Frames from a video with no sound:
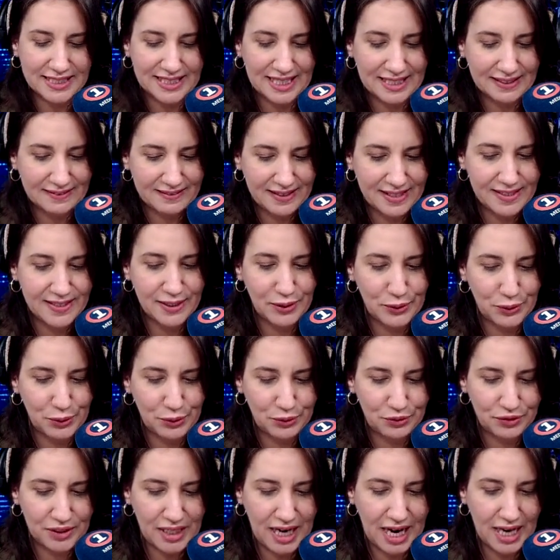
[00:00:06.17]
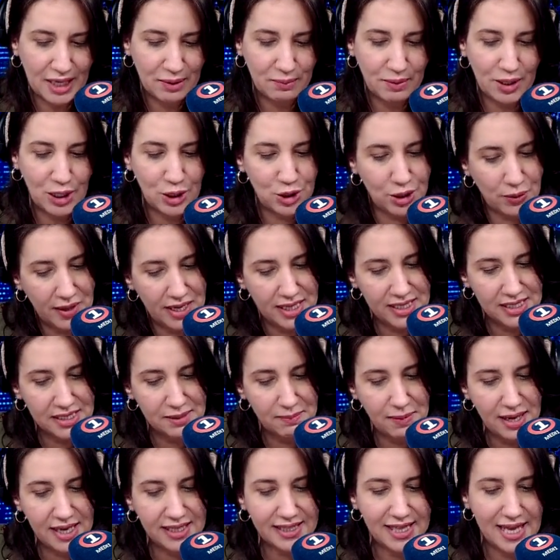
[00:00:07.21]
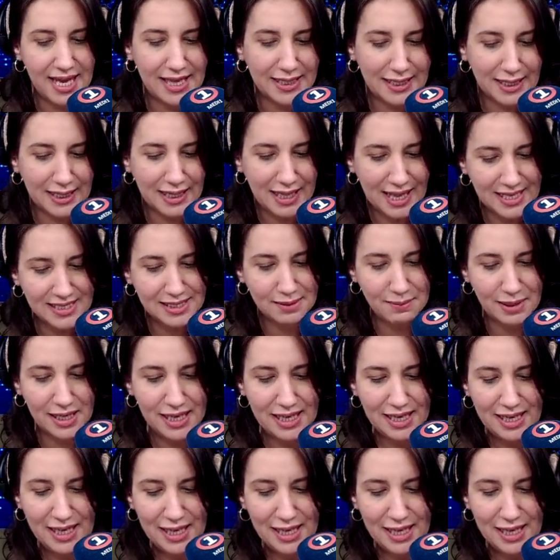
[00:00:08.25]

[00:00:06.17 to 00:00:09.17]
ينتصر في حرب الجوائز بعد أن انهزم